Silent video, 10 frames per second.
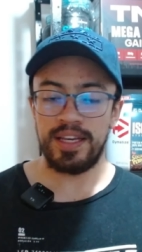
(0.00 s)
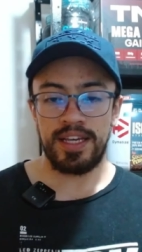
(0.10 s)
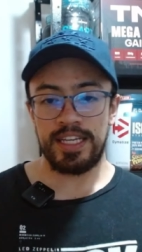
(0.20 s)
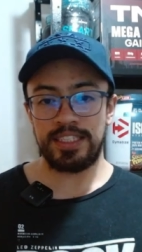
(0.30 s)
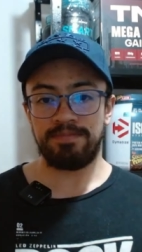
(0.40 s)

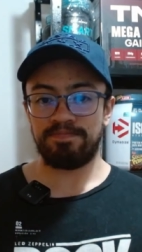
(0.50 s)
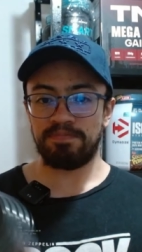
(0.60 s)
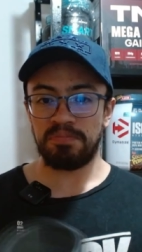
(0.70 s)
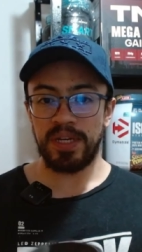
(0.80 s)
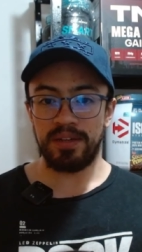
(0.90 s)
Es,
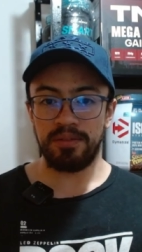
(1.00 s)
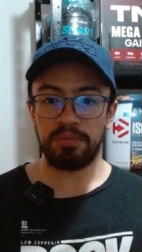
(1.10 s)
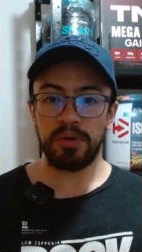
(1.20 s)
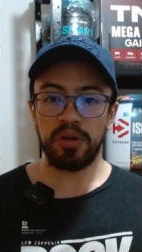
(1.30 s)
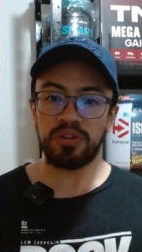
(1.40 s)
bueno,
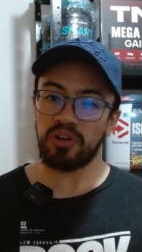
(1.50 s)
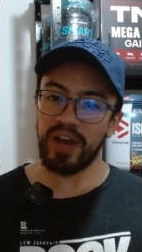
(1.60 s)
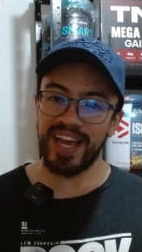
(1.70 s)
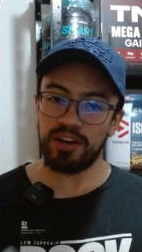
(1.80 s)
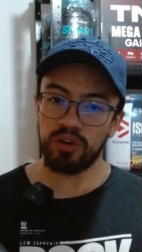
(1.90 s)
un producto
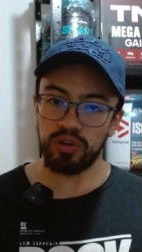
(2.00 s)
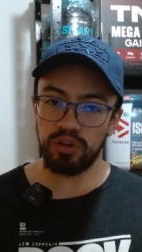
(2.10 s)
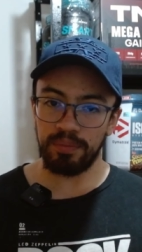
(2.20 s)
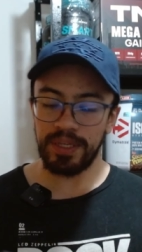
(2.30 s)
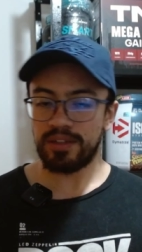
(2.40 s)

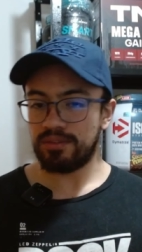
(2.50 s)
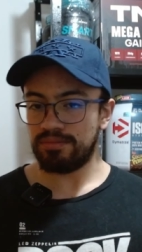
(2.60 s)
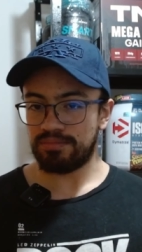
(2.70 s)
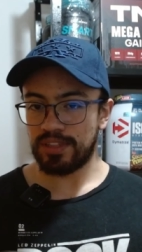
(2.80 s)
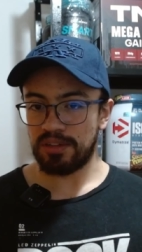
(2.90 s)
económico.
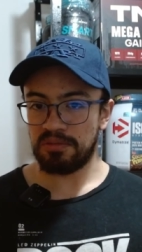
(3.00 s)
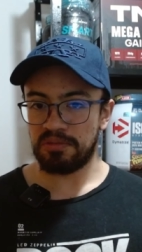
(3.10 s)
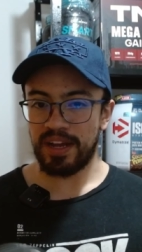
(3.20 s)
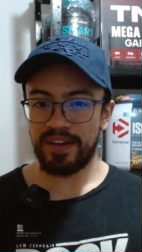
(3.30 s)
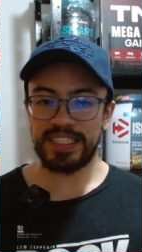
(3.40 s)
De
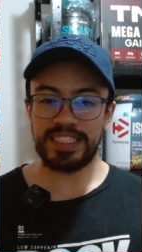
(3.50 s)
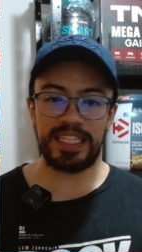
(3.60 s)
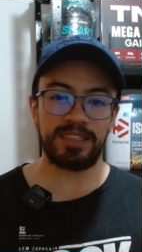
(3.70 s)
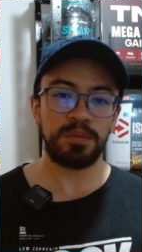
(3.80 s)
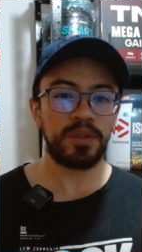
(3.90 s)
una vez
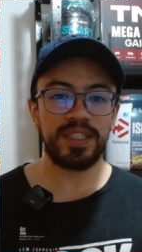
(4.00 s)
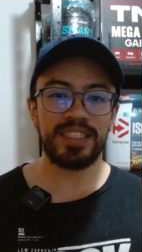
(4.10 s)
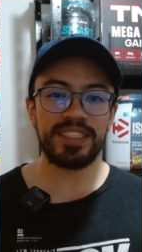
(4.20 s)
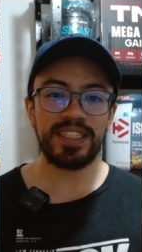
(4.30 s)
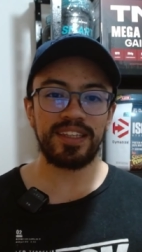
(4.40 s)
les voy
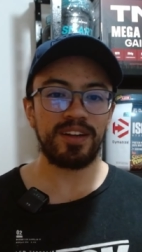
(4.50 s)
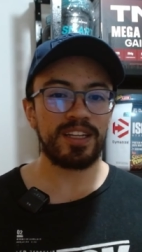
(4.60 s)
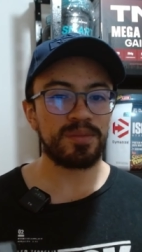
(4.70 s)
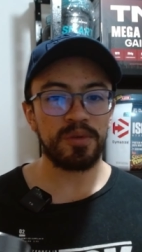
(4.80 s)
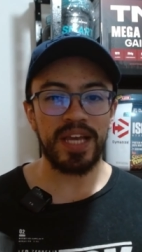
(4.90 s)
diciendo,
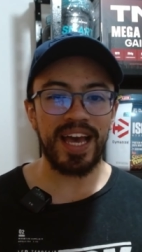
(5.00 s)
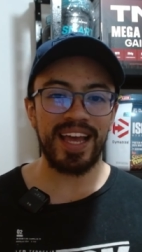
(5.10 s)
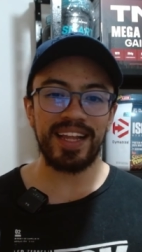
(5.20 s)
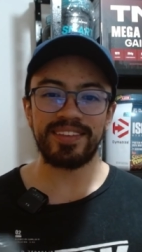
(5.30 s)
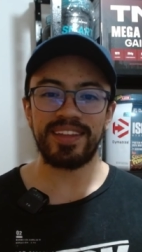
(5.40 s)
les voy
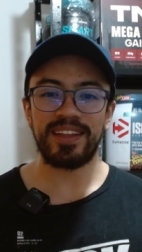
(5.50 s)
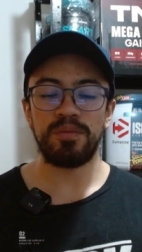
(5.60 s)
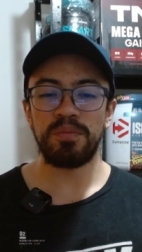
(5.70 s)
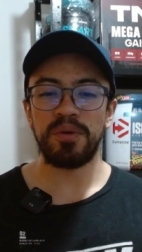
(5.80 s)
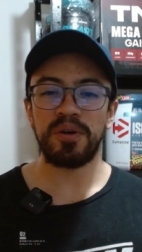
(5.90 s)
adelantando
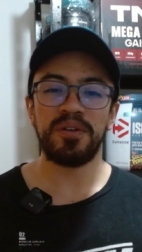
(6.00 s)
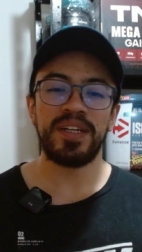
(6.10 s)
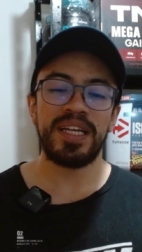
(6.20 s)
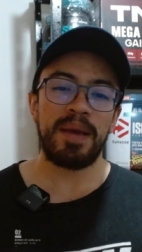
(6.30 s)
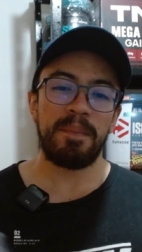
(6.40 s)
un poco.
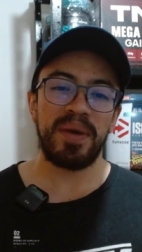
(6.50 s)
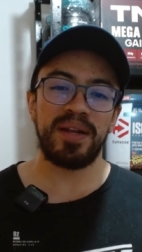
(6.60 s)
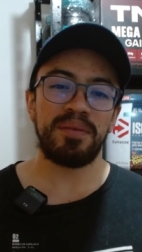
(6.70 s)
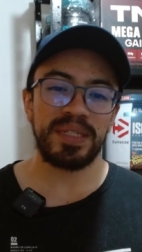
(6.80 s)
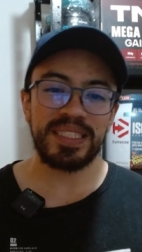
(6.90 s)

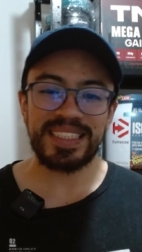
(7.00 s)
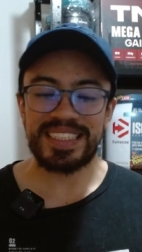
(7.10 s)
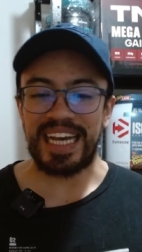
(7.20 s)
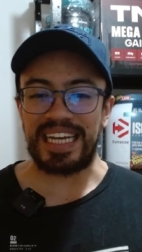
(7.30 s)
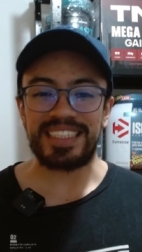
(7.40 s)
Pero pues
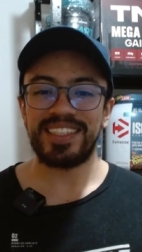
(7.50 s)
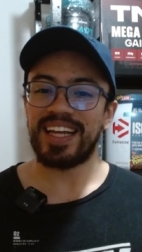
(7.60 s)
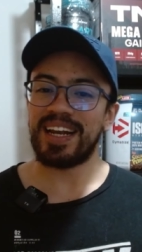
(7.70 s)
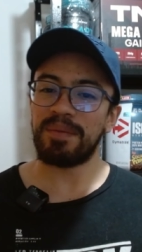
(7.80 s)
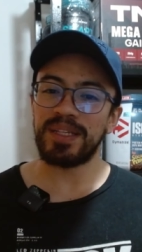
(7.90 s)
ya, sin
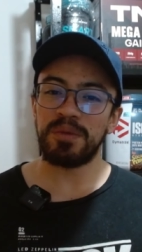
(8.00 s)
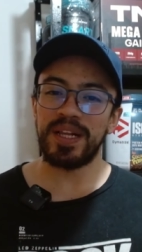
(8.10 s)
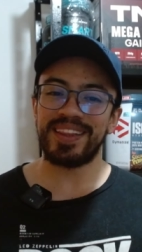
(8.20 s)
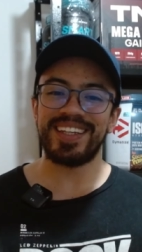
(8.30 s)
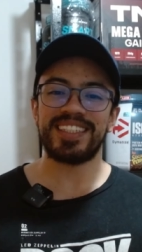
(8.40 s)
darle más
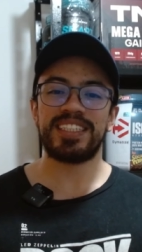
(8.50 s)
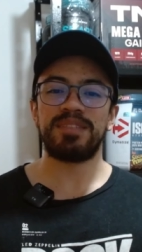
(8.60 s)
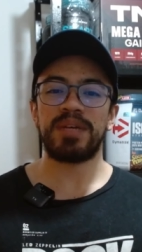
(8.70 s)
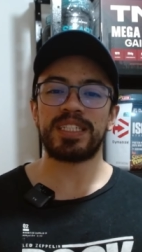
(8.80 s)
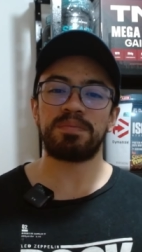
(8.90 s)
vueltas,
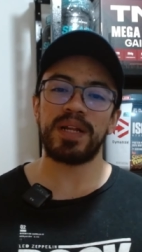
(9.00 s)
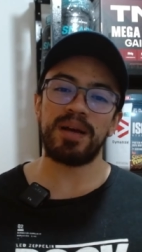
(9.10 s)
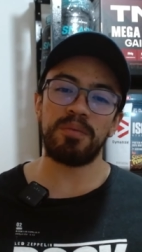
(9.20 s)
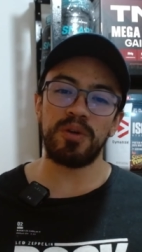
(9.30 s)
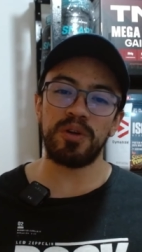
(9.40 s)
sin más
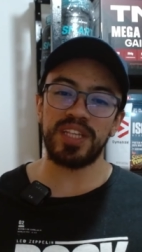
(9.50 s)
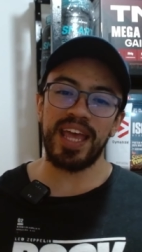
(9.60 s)
preámbulos,